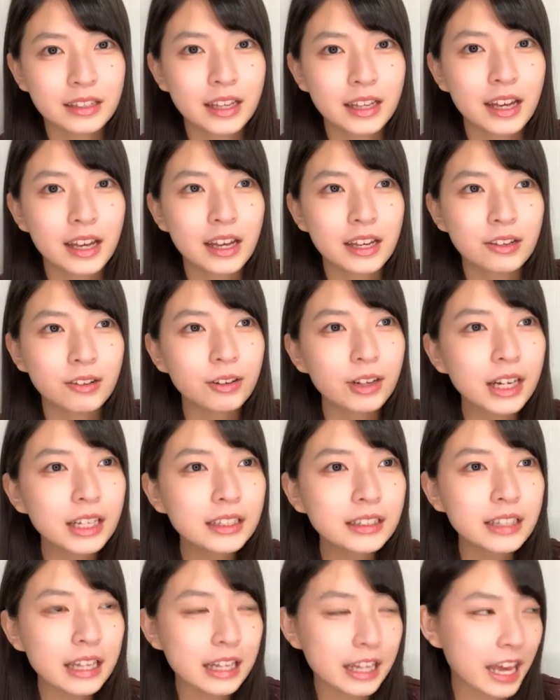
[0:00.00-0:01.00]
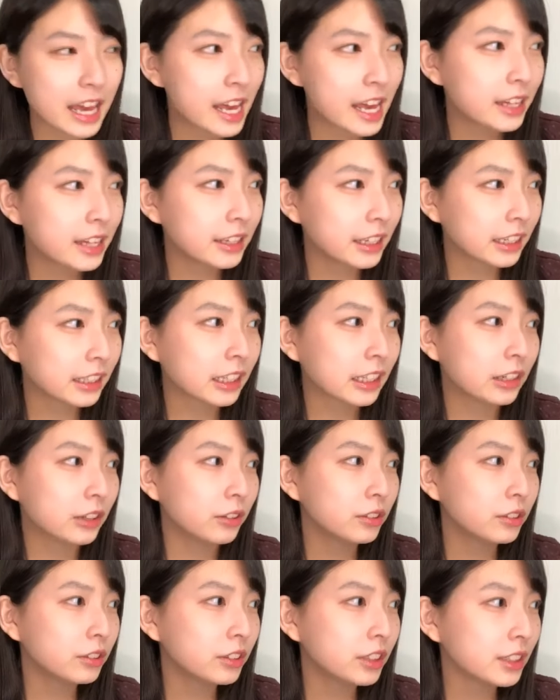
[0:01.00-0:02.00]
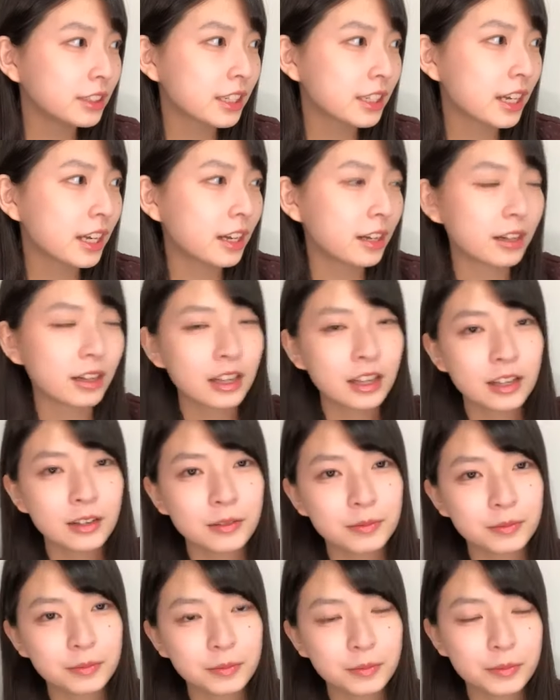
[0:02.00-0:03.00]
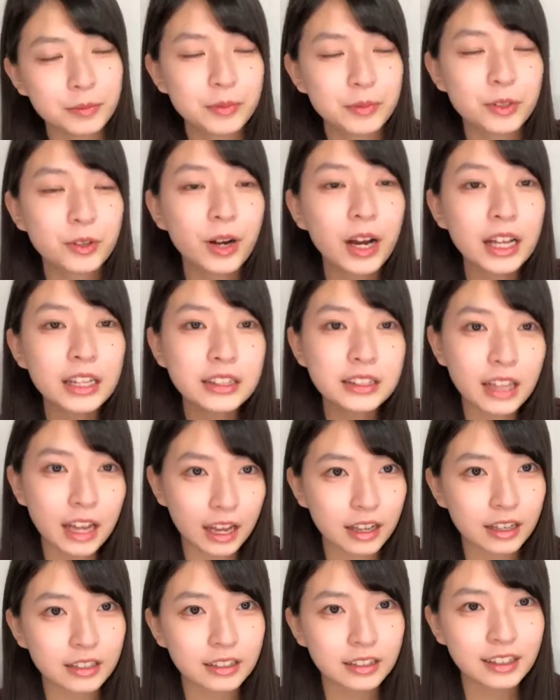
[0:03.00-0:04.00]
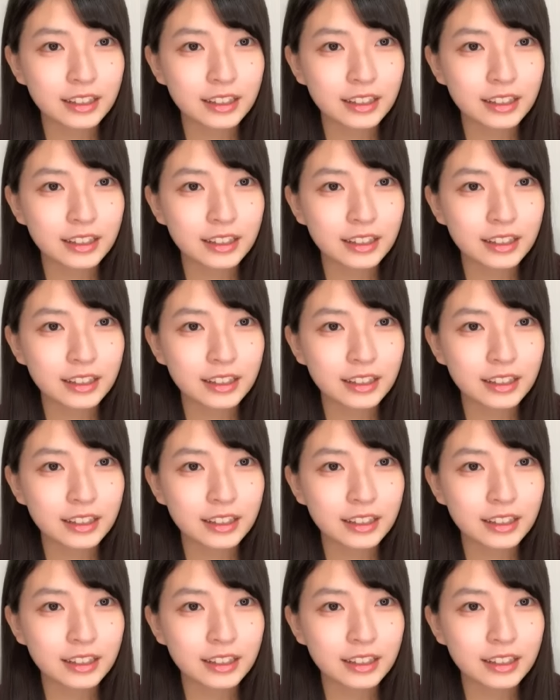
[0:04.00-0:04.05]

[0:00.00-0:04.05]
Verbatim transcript: いやーよかったねなんか本当にさよかった